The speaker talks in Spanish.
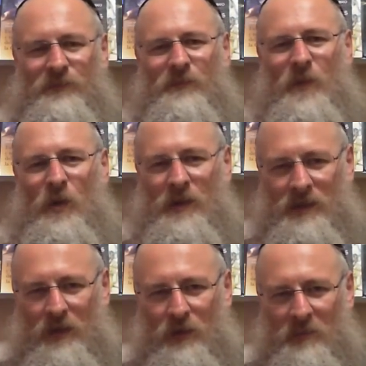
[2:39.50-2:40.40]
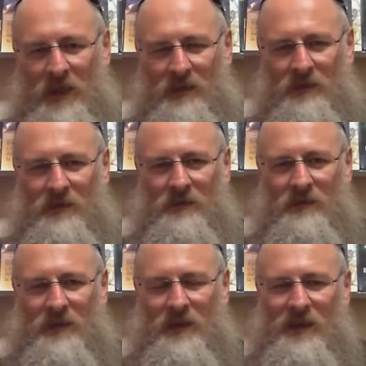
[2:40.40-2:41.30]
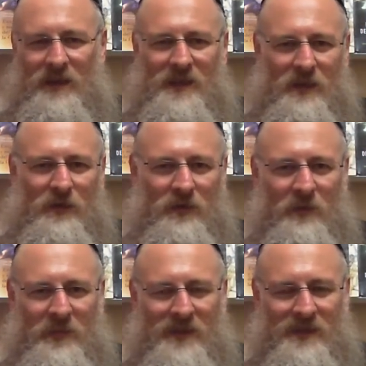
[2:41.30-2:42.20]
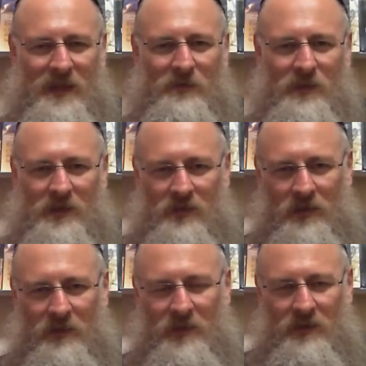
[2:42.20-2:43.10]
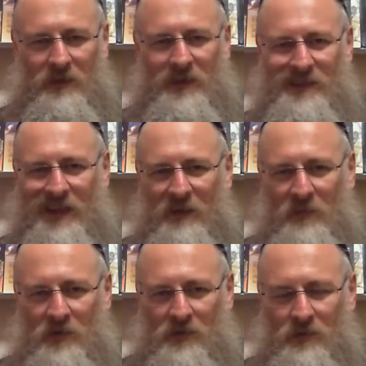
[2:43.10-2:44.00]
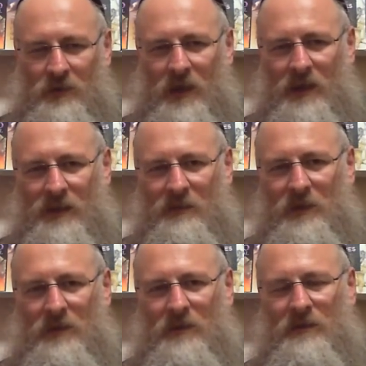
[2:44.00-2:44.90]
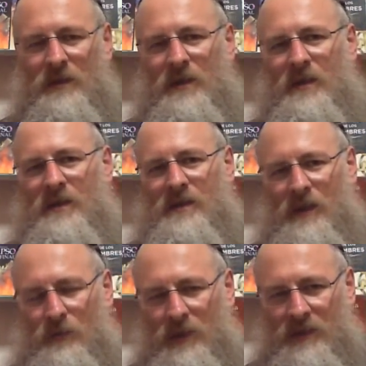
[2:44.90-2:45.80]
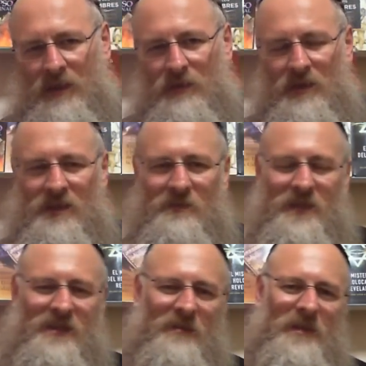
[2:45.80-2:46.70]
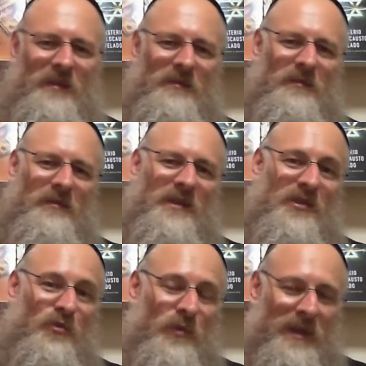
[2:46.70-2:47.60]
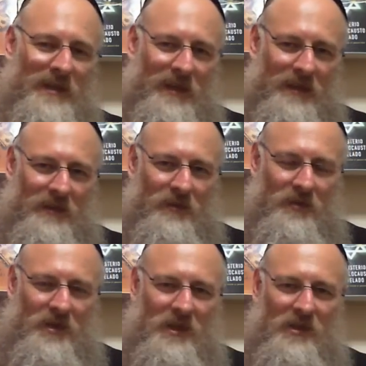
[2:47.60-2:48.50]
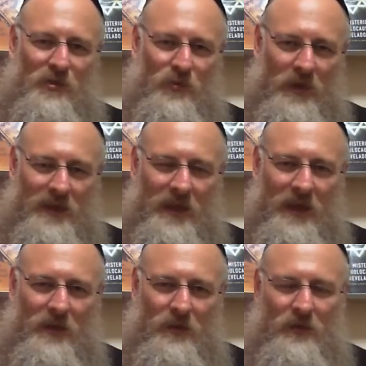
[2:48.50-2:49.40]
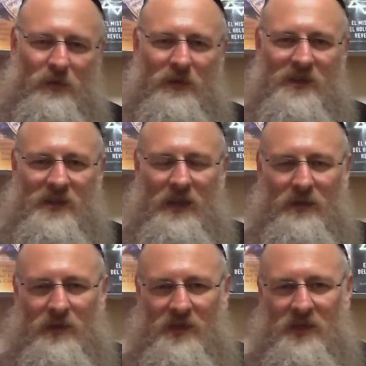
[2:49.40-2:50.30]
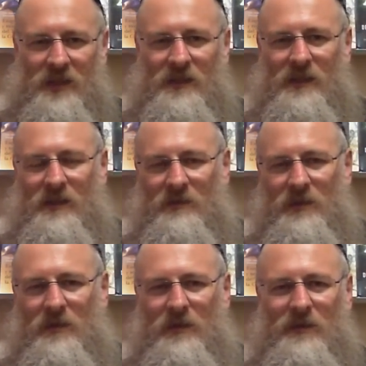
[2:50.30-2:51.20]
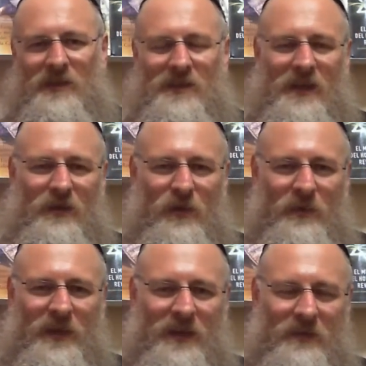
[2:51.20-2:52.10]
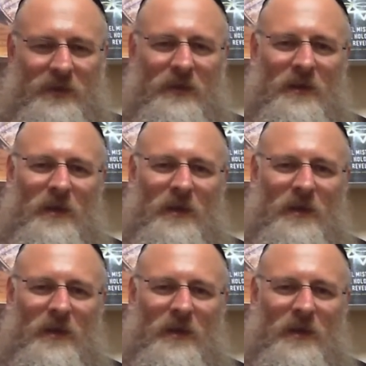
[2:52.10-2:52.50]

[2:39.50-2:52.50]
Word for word: cuando está durmiendo, él se acostó pensando en eso que vio, en esa hermosura que vio. Se acuesta con ese pensamiento y sueña de noche, sueña con, esa adolescente que vio, con esa joven que vio,